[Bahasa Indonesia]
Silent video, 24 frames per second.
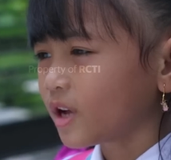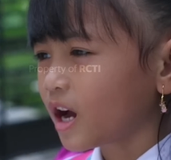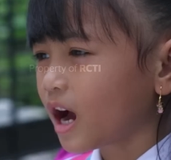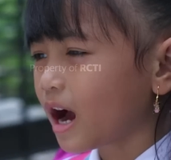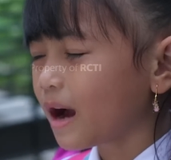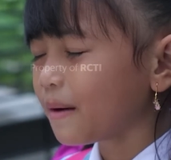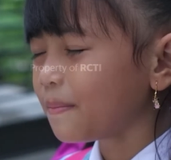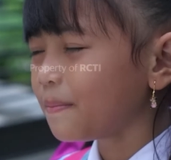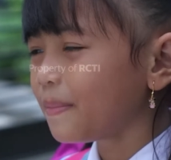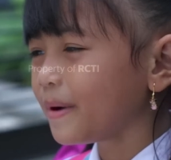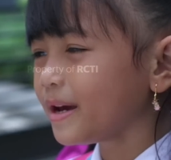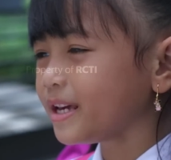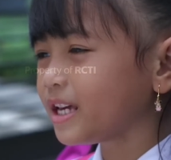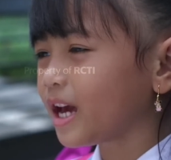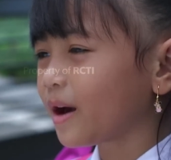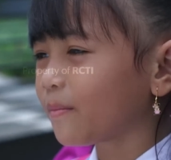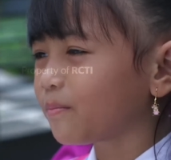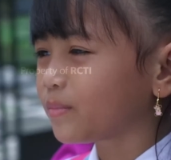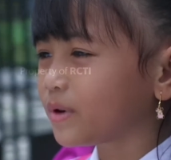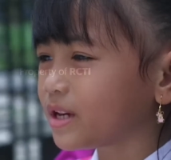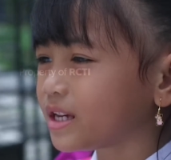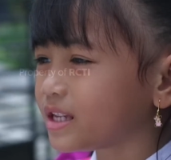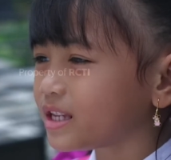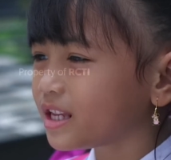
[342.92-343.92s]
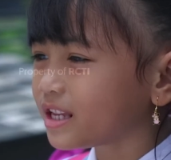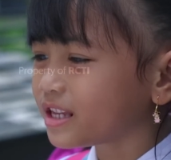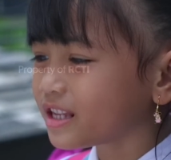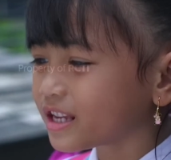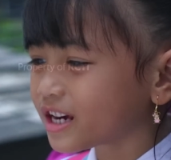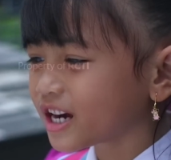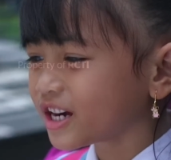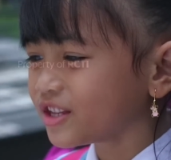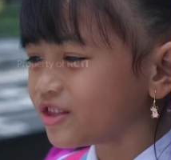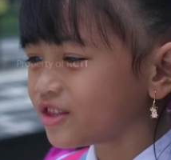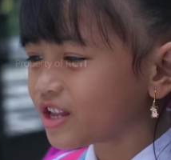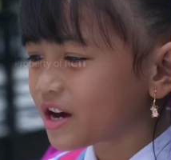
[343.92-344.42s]
Apa ya, Pi?
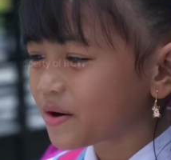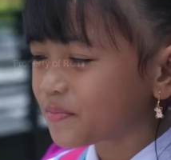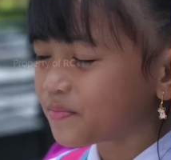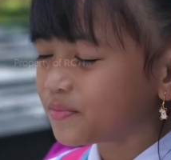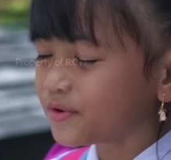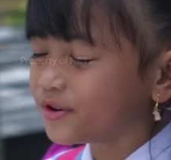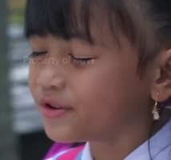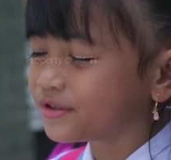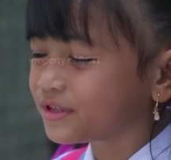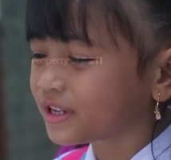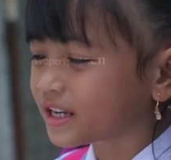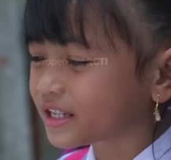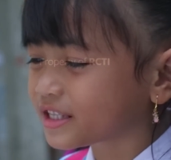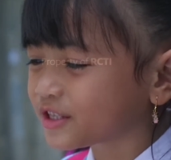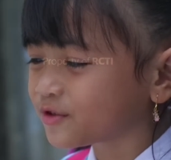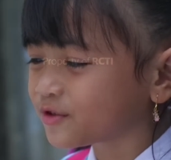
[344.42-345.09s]
Nindi kan udah punya